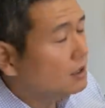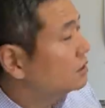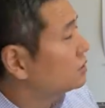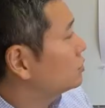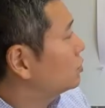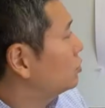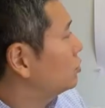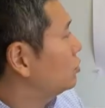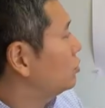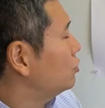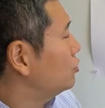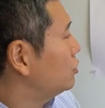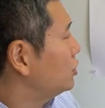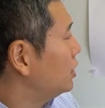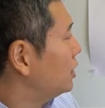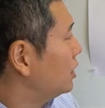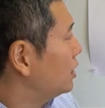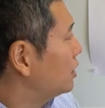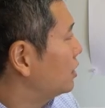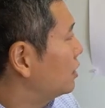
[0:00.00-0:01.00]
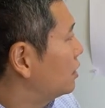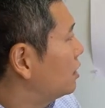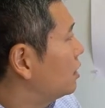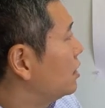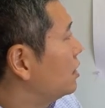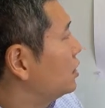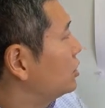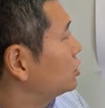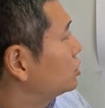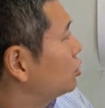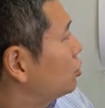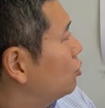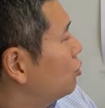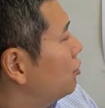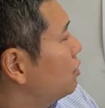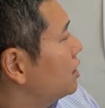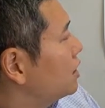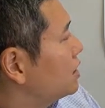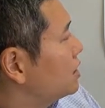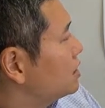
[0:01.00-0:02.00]
そのように
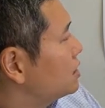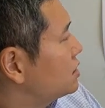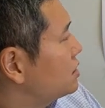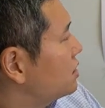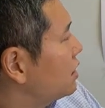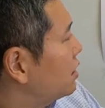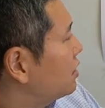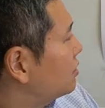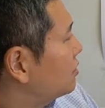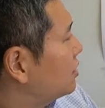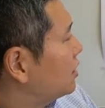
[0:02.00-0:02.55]
懲役1年